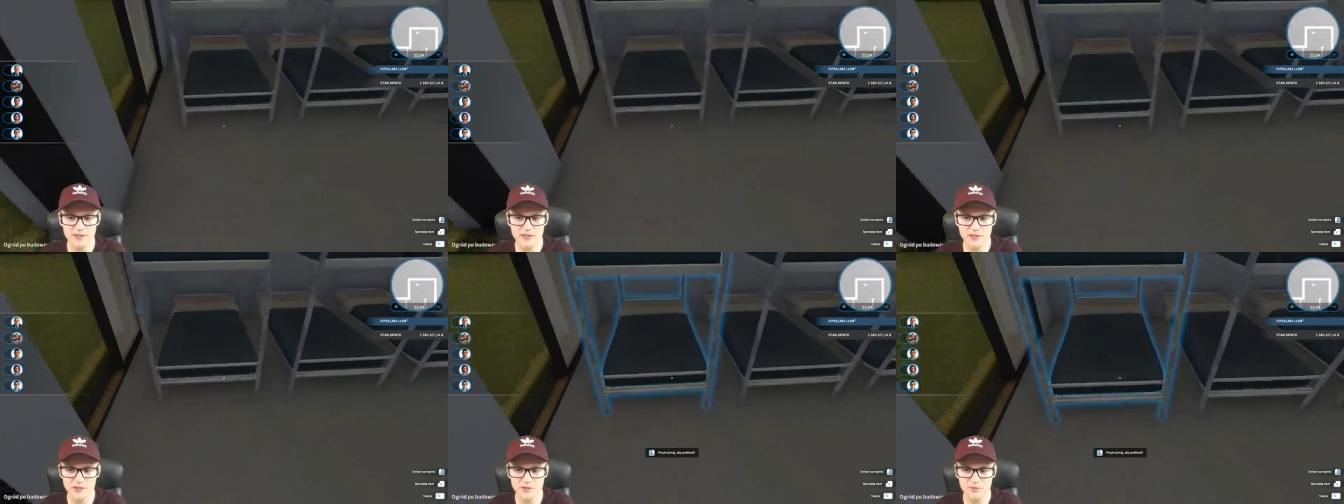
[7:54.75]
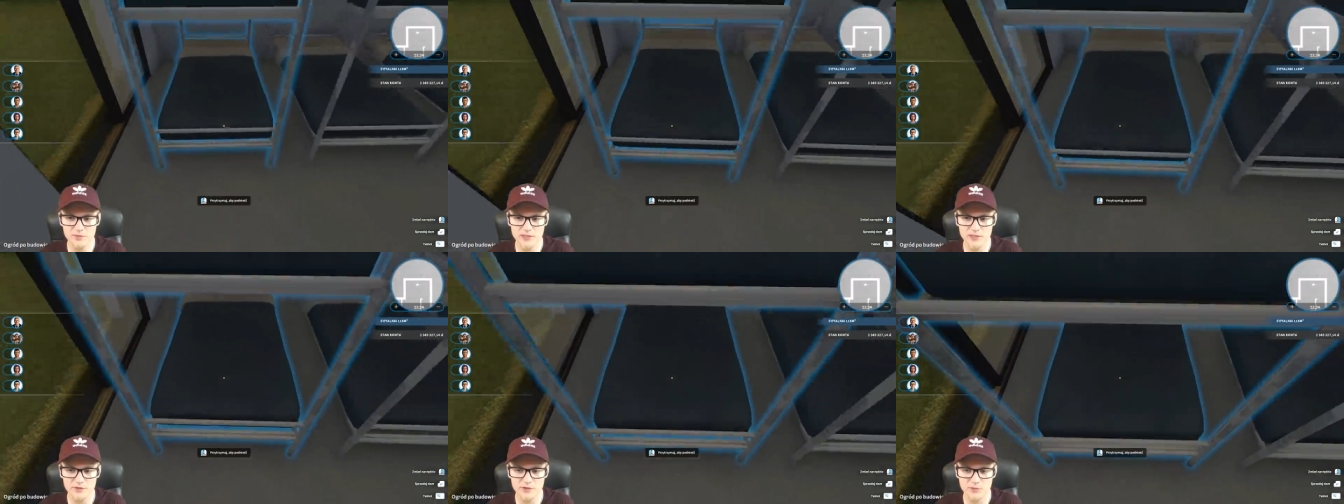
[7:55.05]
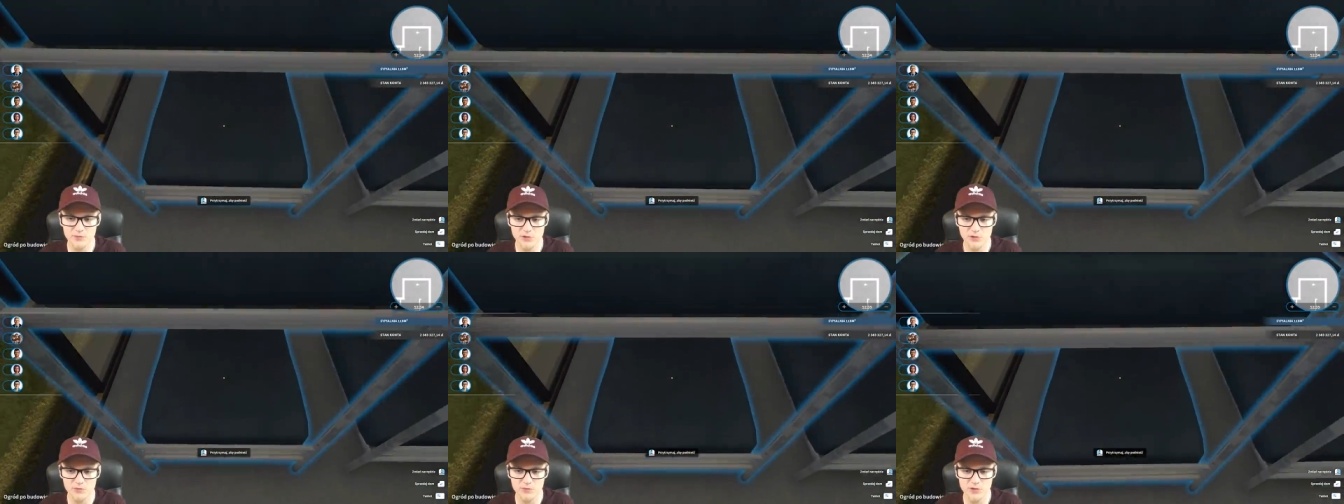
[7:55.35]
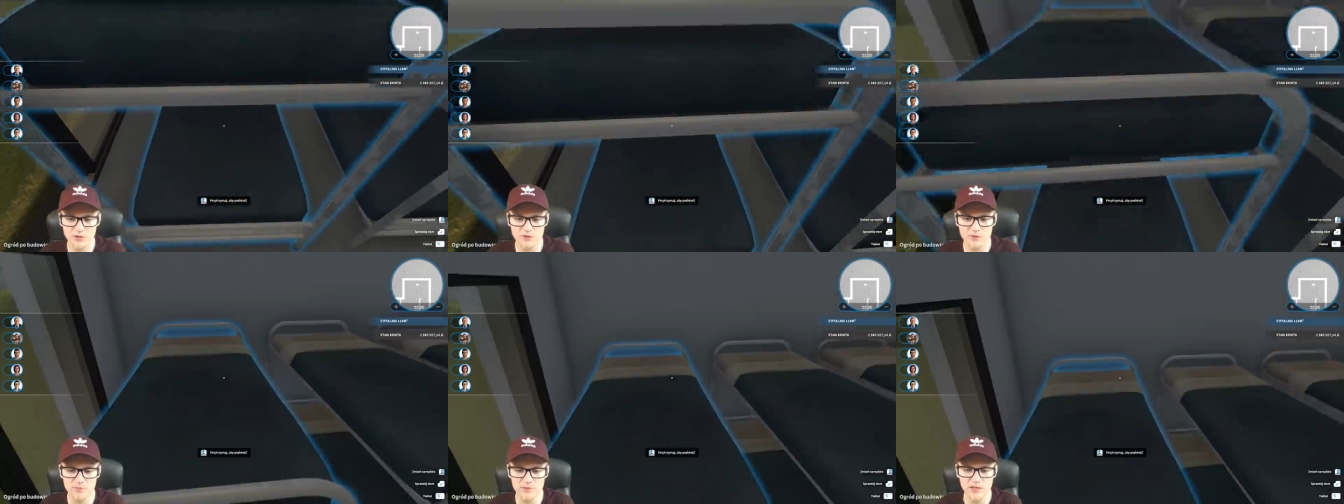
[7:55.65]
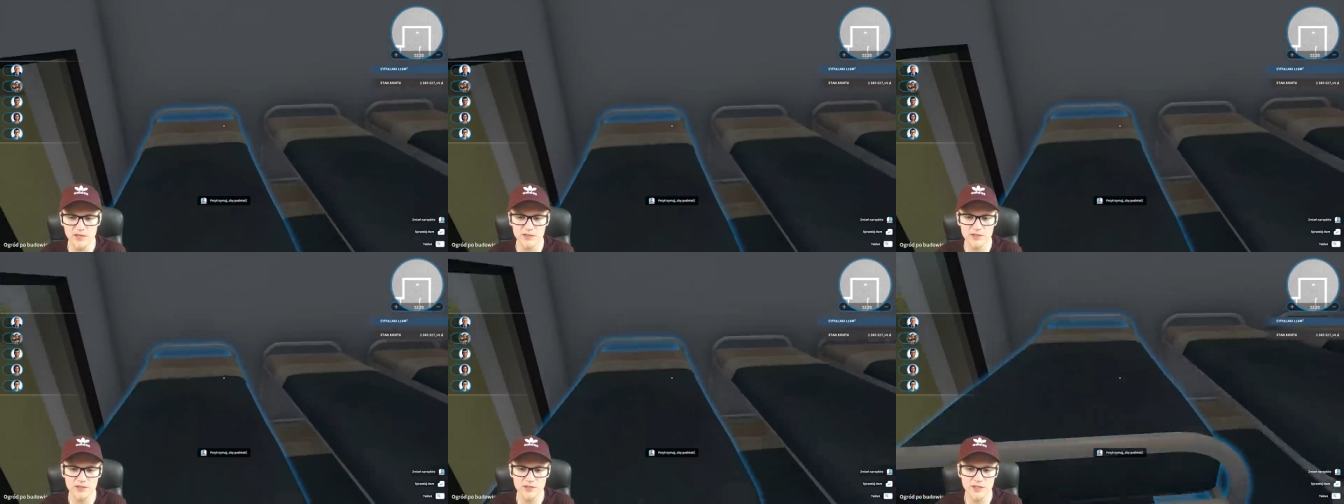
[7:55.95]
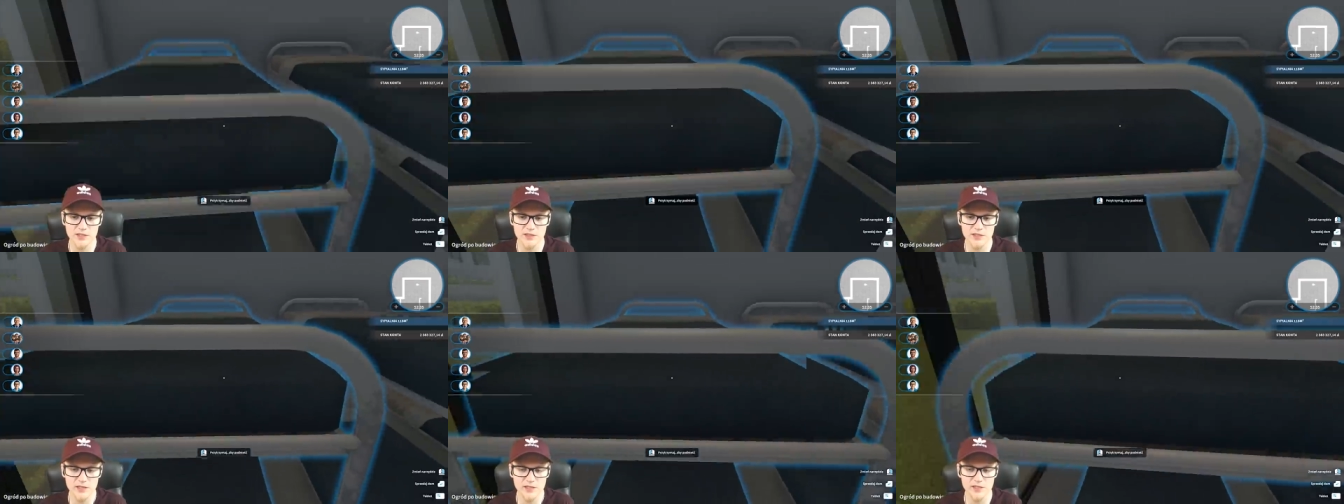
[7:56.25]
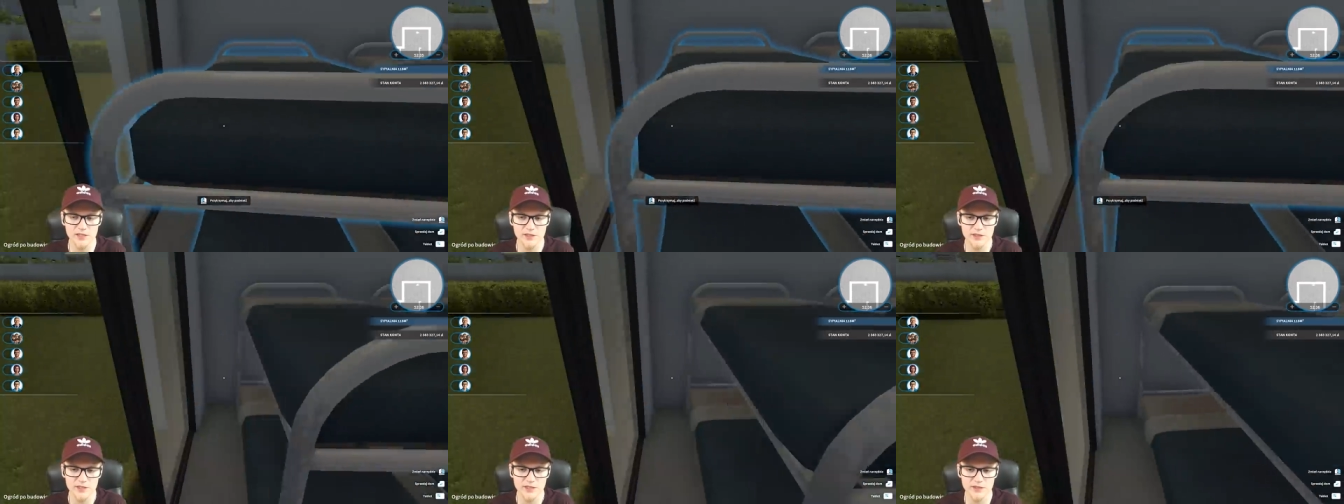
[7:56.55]
Zresztą zawsze mogą się wbijać
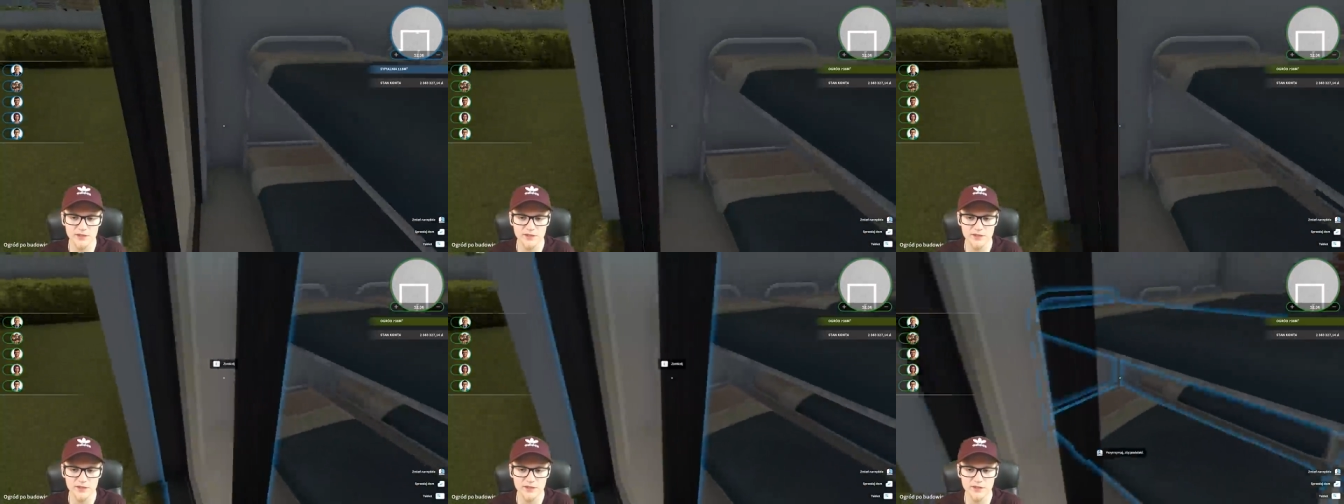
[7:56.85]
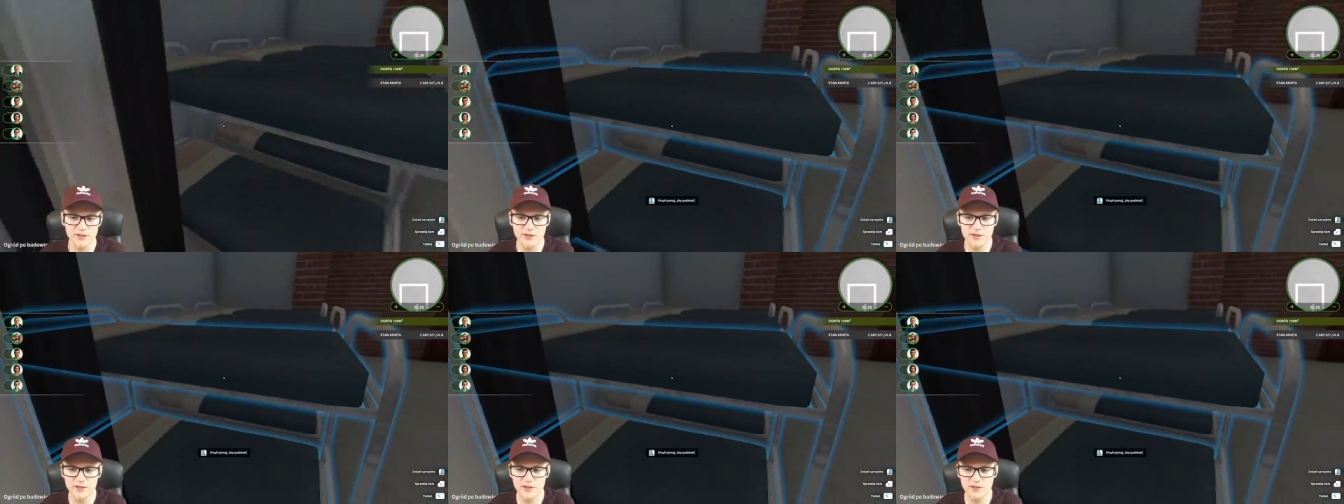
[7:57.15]
centralnie tędy